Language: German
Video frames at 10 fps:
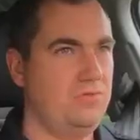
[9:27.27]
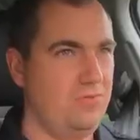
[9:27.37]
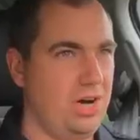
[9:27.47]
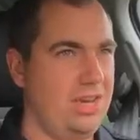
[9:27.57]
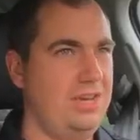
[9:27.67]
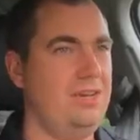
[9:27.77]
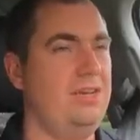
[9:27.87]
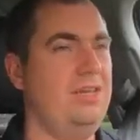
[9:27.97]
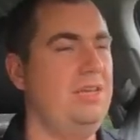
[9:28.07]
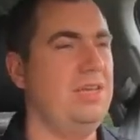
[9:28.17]

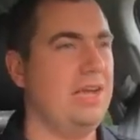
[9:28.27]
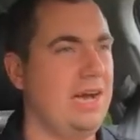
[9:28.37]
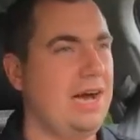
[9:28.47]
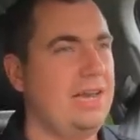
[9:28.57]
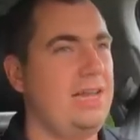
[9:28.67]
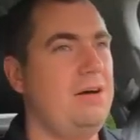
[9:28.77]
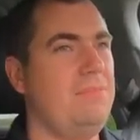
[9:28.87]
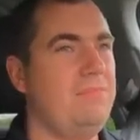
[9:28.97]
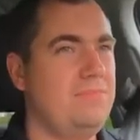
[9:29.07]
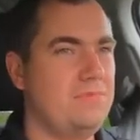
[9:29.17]
vorhanden. Gerade
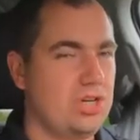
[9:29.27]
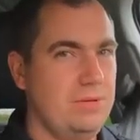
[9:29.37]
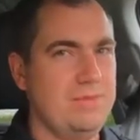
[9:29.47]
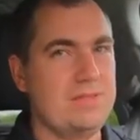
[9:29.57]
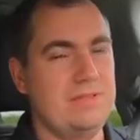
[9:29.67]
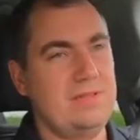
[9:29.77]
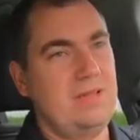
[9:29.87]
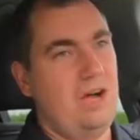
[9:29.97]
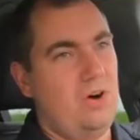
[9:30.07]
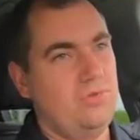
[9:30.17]
am
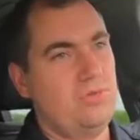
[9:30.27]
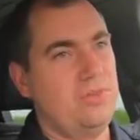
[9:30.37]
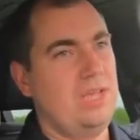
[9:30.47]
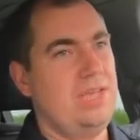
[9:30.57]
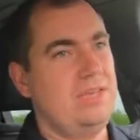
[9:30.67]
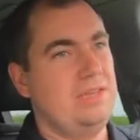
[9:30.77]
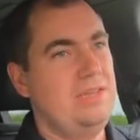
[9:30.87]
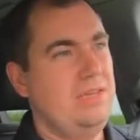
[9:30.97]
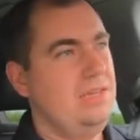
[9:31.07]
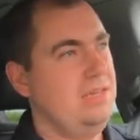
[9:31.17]
schlimmsten
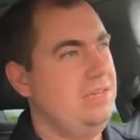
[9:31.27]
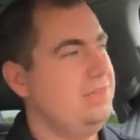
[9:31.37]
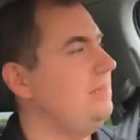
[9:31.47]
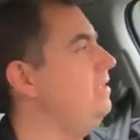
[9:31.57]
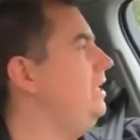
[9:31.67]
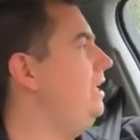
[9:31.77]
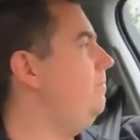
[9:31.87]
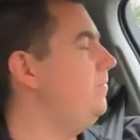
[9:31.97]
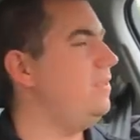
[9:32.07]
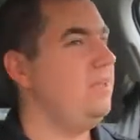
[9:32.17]
aufzutreten ist sie
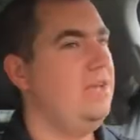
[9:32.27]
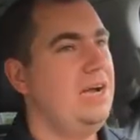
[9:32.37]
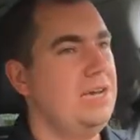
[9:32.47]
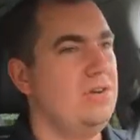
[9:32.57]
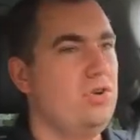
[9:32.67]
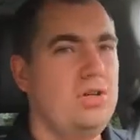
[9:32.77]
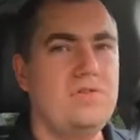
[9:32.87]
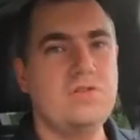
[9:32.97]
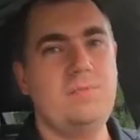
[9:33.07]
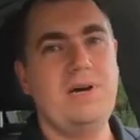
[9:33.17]
eben an
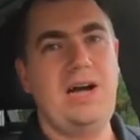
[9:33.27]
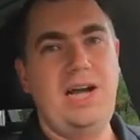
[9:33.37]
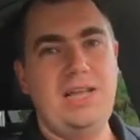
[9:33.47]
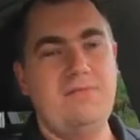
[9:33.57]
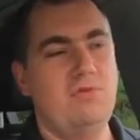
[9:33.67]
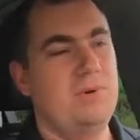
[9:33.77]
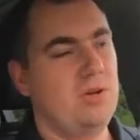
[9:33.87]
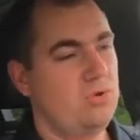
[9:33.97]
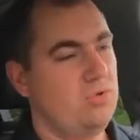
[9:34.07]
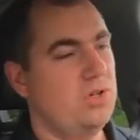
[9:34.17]
Kreuzungsbereichen, wo
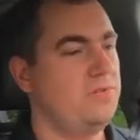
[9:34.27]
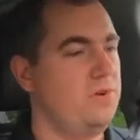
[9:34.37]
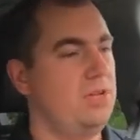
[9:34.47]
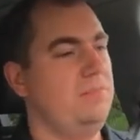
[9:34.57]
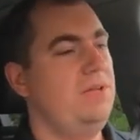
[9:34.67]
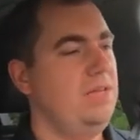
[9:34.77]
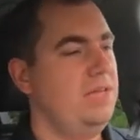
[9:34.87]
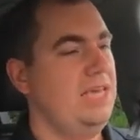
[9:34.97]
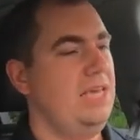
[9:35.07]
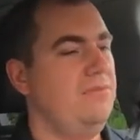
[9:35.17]
man noch kurz vor dem
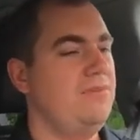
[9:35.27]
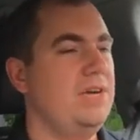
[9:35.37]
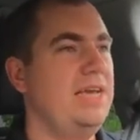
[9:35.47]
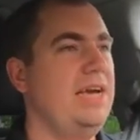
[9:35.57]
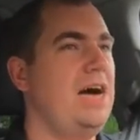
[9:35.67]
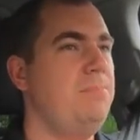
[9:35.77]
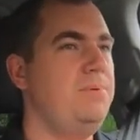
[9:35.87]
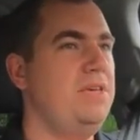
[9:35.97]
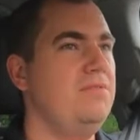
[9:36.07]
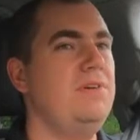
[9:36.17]
Gegenverkehr
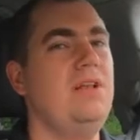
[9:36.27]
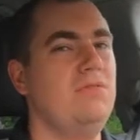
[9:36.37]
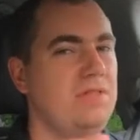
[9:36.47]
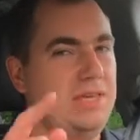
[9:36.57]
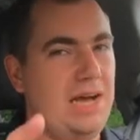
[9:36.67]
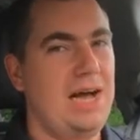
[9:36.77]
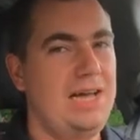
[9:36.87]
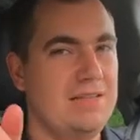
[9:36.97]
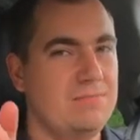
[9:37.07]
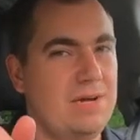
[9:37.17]
abbiegen will. Und
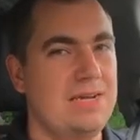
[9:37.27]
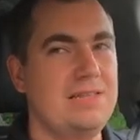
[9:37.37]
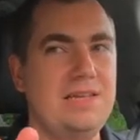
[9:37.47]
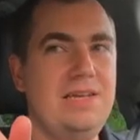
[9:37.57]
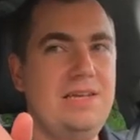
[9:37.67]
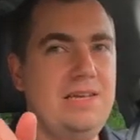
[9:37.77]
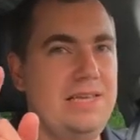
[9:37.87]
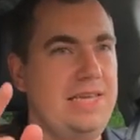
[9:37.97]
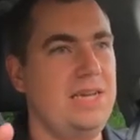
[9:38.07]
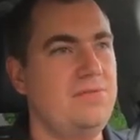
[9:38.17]
ja, es macht
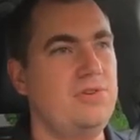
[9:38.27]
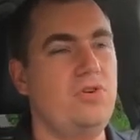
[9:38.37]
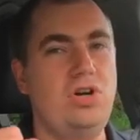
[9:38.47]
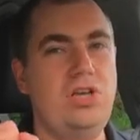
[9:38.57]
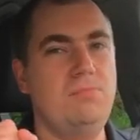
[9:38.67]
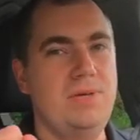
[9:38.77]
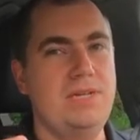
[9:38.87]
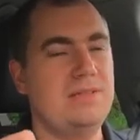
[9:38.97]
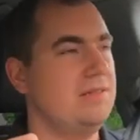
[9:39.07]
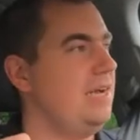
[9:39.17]
jeder von euch
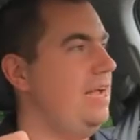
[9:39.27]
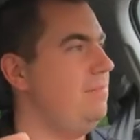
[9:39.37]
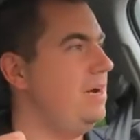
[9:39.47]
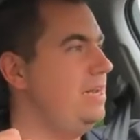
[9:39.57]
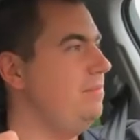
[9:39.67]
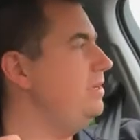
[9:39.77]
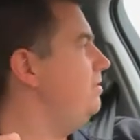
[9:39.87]
mindestens einmal, da